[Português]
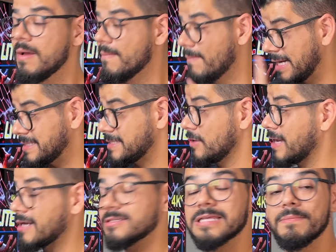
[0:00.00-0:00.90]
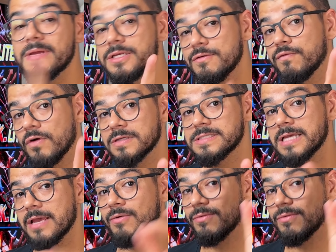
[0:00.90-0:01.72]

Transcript: Mas eu quero saber de você,